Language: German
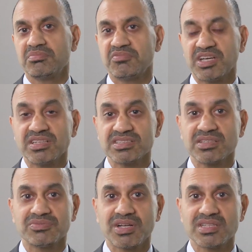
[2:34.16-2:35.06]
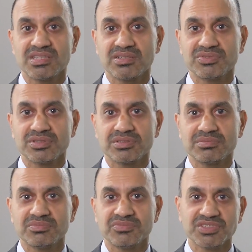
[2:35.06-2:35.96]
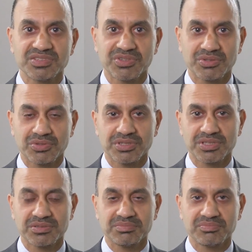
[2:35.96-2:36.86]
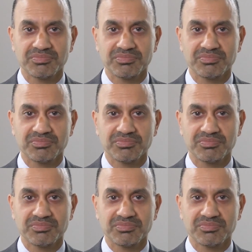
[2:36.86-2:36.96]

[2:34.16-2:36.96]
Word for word: Wann das der Fall sein wird, wissen wir noch nicht.